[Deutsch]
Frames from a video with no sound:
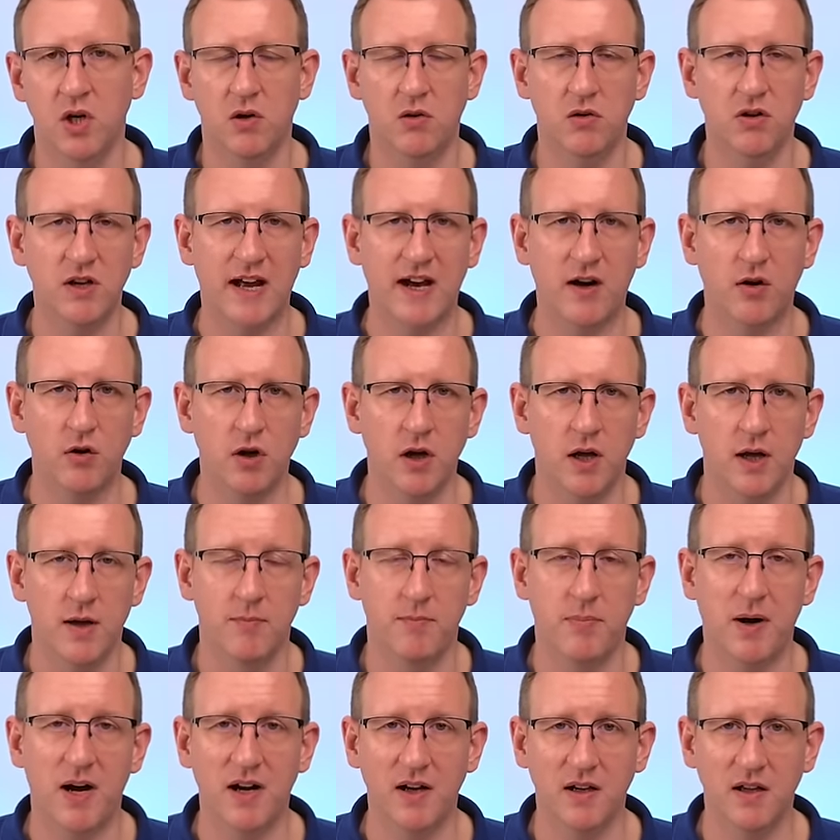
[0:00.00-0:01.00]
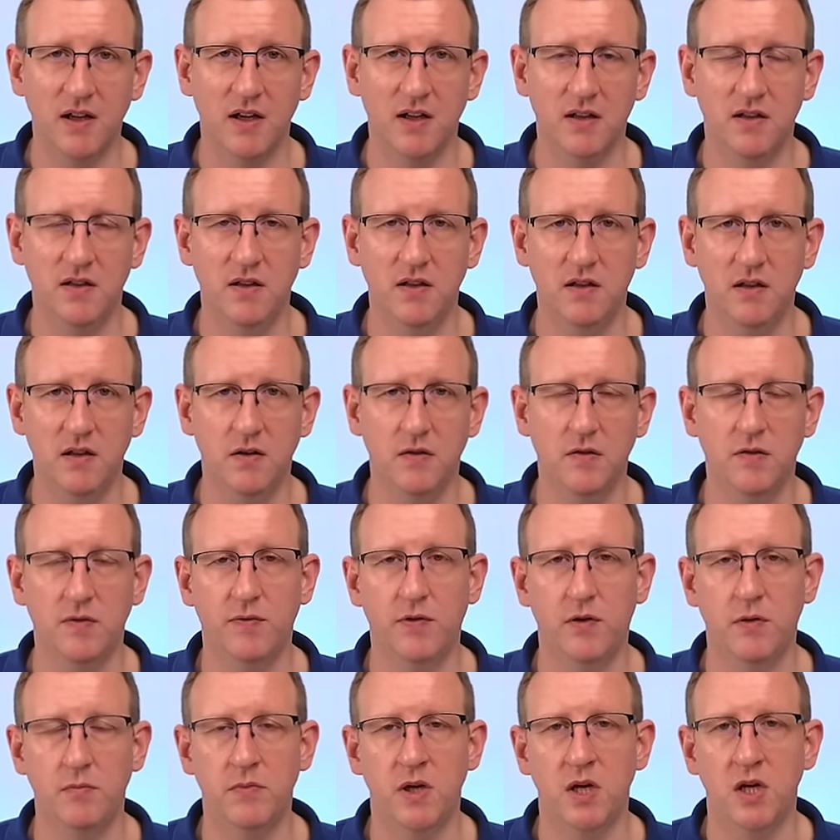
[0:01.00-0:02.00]
und auch Pankreatitis
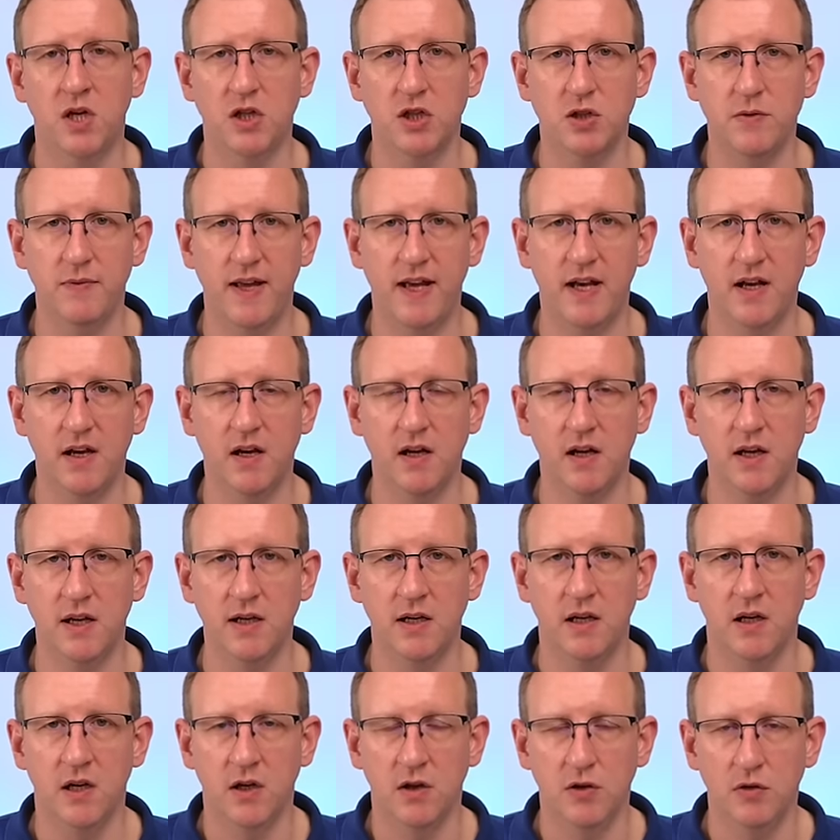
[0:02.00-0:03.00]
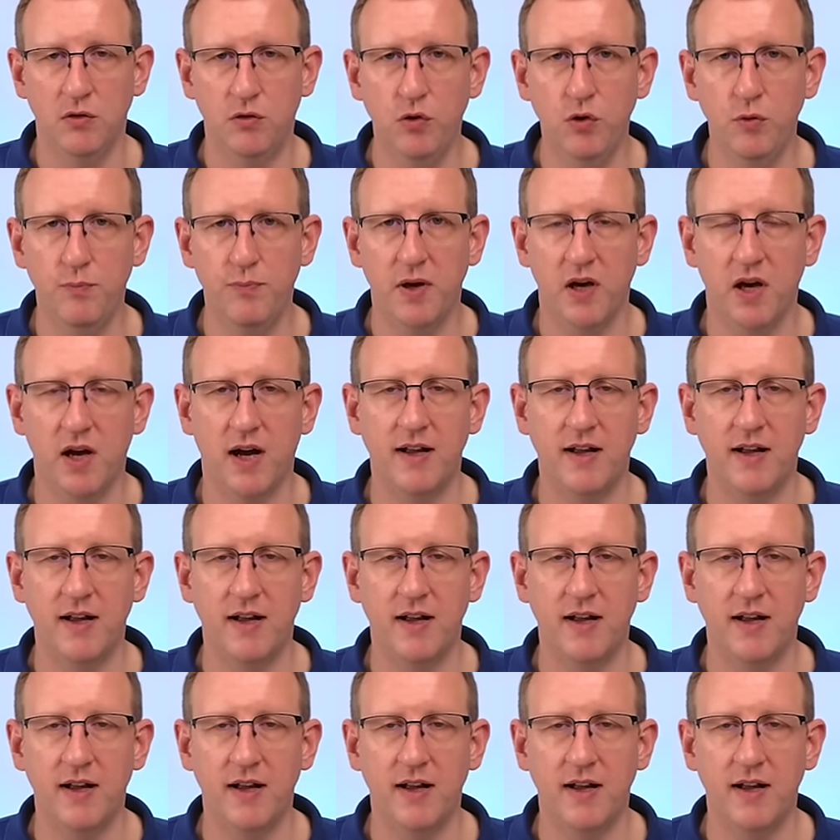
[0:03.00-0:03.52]
vom schwereren Typ.